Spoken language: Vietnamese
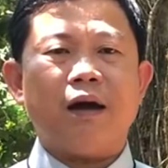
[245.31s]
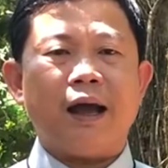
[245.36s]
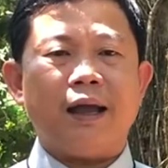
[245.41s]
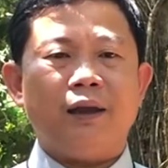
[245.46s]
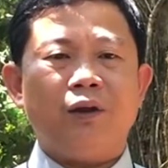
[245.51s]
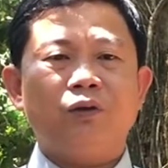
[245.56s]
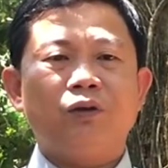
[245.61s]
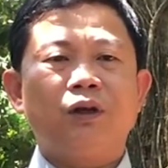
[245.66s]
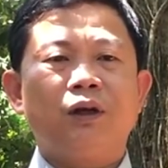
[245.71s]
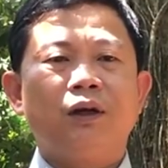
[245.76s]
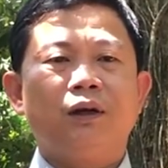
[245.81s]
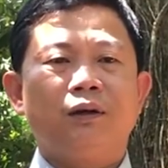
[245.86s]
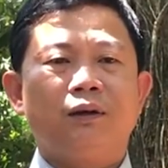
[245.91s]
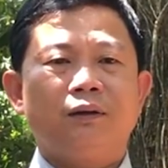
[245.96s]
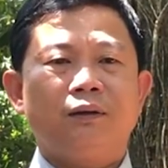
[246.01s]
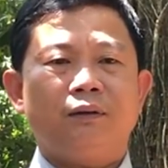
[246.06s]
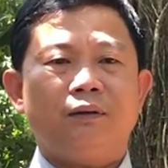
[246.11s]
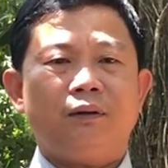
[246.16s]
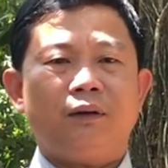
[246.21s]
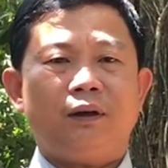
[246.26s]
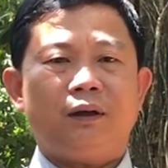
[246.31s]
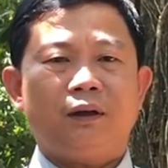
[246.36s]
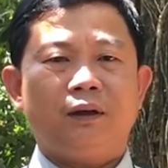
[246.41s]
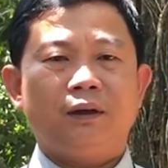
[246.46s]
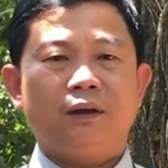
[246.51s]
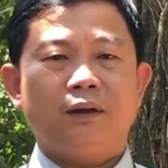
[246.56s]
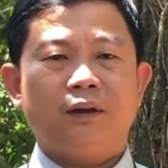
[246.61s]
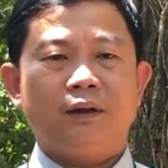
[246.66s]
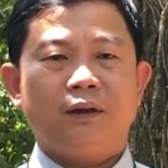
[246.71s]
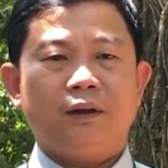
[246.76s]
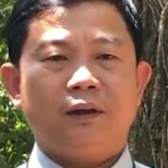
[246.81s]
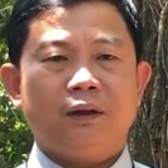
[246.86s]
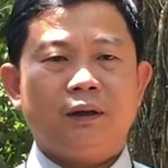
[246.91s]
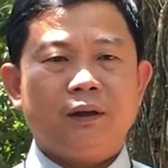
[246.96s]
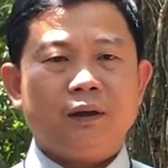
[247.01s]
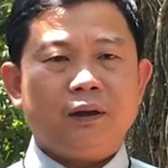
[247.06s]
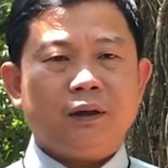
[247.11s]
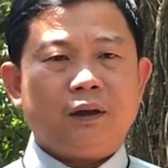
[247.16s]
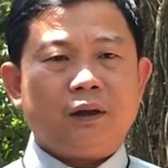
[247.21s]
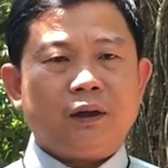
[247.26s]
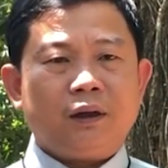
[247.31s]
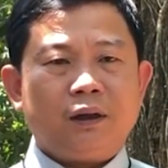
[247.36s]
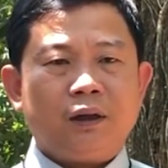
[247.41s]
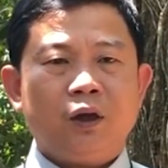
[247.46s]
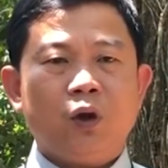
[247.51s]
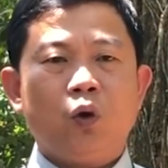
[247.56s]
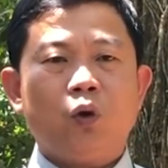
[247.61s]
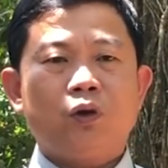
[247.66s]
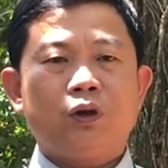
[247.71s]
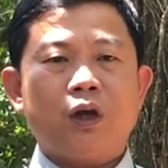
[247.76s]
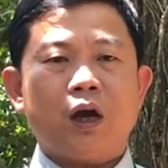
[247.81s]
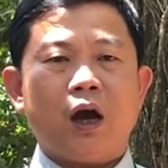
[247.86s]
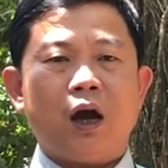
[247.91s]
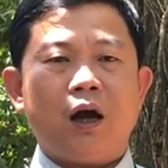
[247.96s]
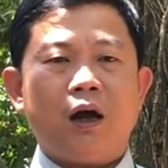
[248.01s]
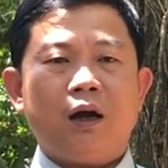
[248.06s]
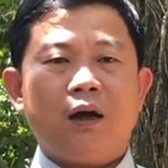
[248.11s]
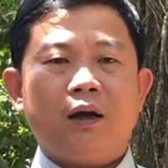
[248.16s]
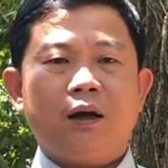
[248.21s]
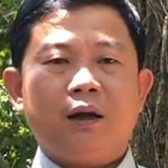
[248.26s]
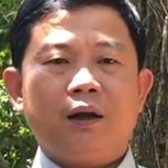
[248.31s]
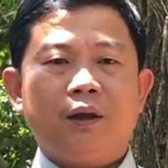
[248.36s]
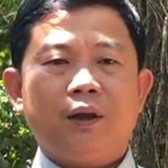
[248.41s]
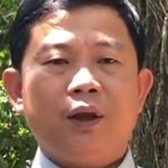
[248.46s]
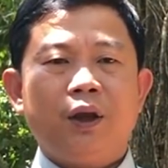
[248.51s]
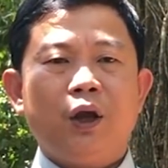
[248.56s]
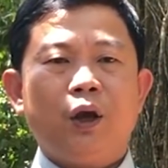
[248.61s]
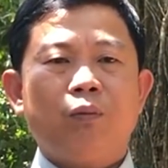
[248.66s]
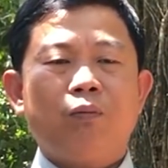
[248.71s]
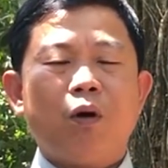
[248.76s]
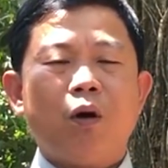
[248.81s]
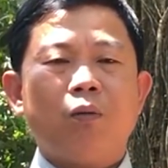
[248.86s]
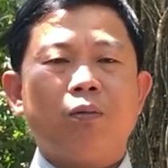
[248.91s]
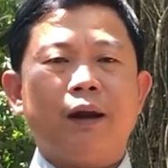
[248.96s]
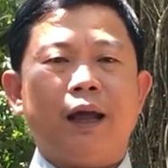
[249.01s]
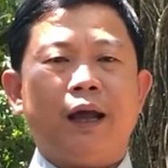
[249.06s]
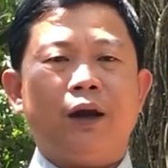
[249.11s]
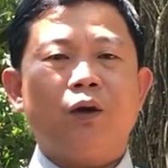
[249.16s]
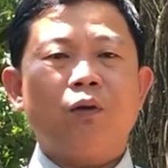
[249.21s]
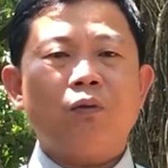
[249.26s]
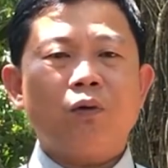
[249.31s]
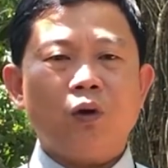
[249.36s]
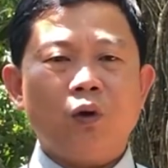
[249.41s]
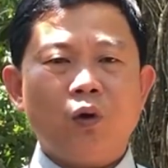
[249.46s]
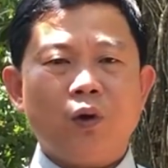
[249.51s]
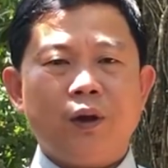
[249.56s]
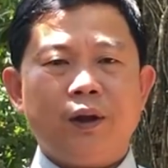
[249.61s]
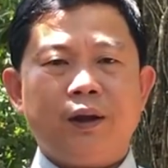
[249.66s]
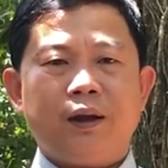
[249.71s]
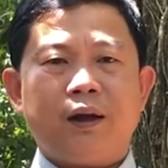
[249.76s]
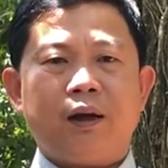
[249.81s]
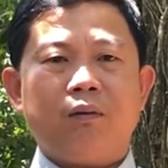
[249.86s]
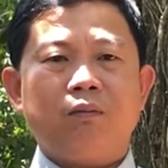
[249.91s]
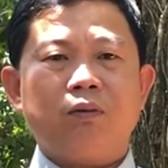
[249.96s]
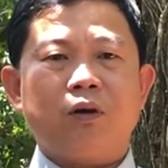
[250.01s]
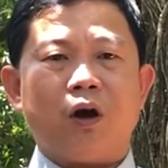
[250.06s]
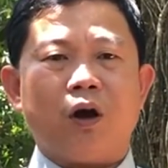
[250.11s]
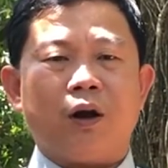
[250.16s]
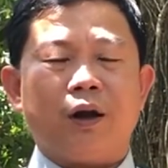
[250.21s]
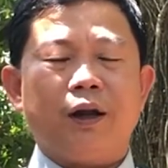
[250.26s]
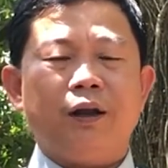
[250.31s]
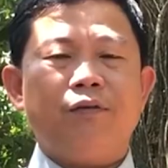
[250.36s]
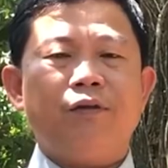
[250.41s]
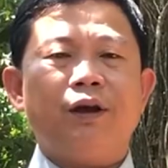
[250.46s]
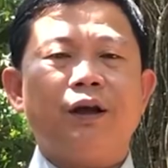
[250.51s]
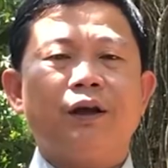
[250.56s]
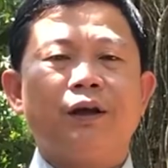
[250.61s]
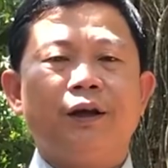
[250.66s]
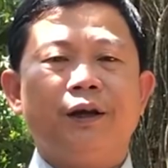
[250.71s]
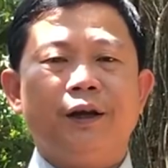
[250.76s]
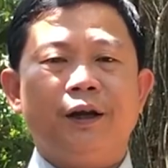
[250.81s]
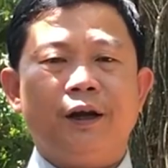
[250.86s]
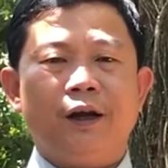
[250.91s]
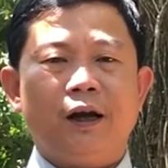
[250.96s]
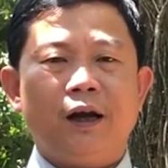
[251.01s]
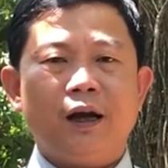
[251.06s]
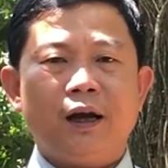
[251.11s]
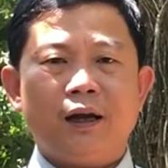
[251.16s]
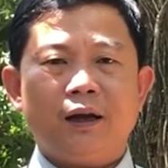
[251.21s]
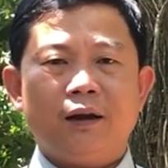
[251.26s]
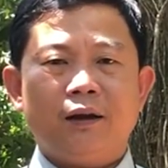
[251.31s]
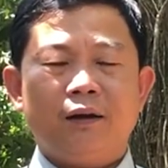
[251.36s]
và yêu thương dù cho nhiều môn đệ rút lui không còn đi với người nữa